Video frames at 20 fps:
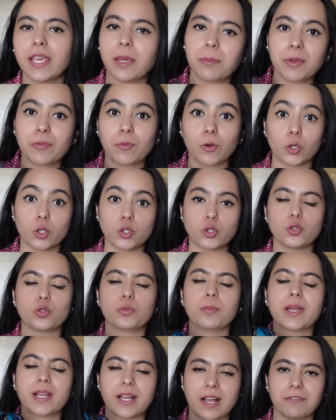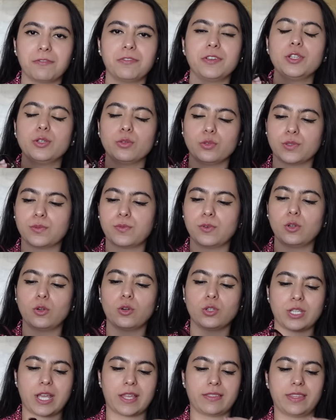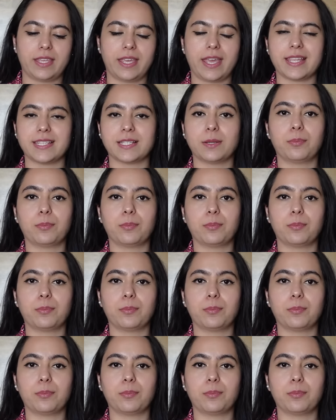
ये भी फोटोशूट में काफ़ी यूजफुल हो जाते हैं एज अ